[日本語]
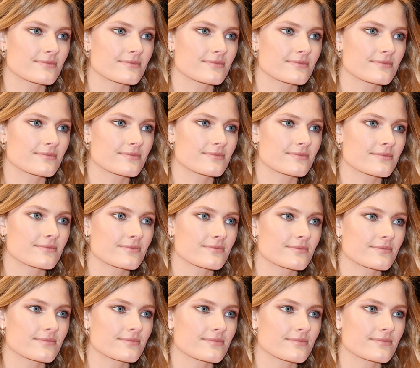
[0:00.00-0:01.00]
ちょっと違う
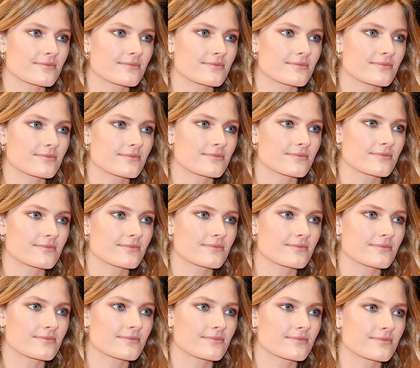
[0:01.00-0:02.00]
かな。はい。
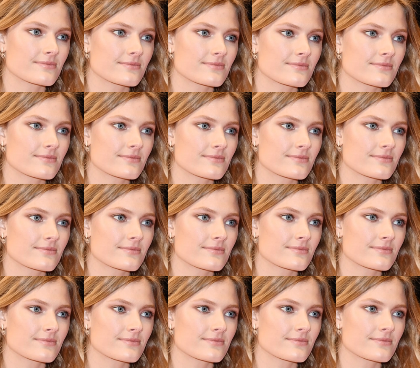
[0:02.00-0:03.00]
まあまあこんな
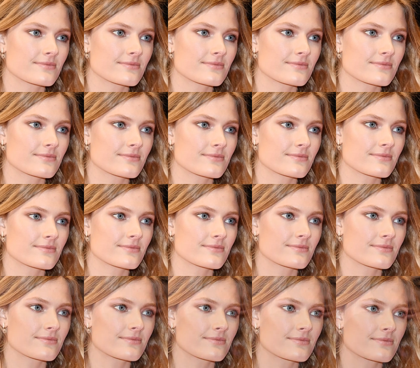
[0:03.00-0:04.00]
感じです。イメージ
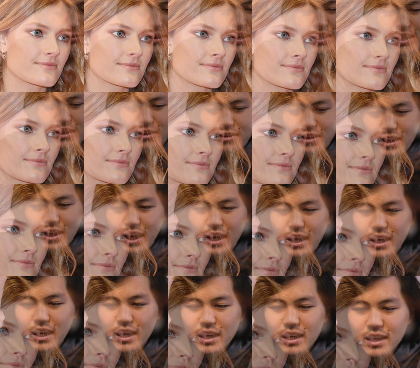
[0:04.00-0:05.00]
としてはイメージなのでね。
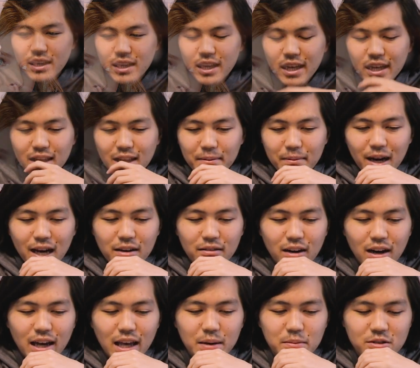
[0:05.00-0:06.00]
で、名前
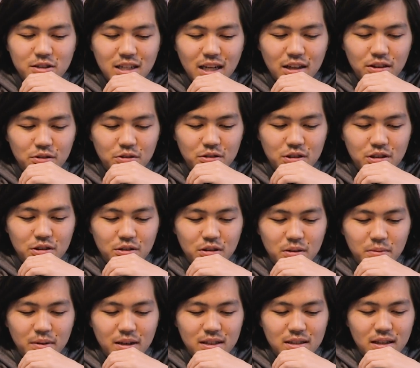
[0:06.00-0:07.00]
は M ちゃんとしてお
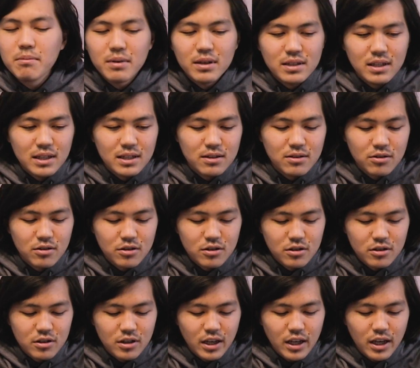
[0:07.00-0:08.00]
きます。まあ早速、
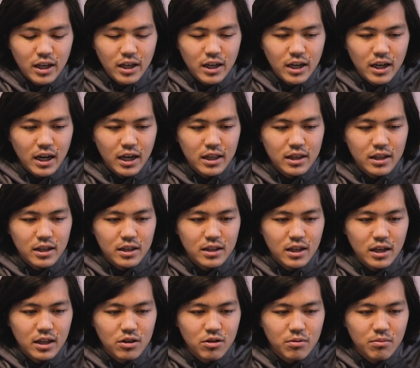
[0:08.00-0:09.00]
えー、書いていき
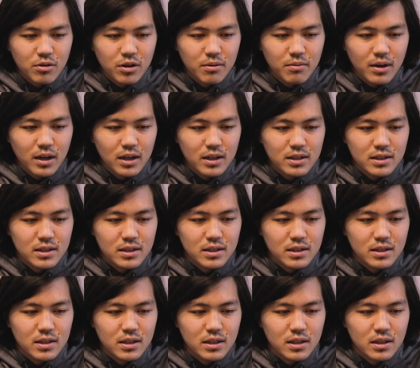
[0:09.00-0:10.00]
たいと思いま
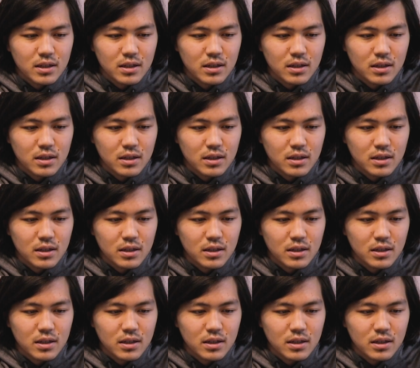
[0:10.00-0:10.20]
す。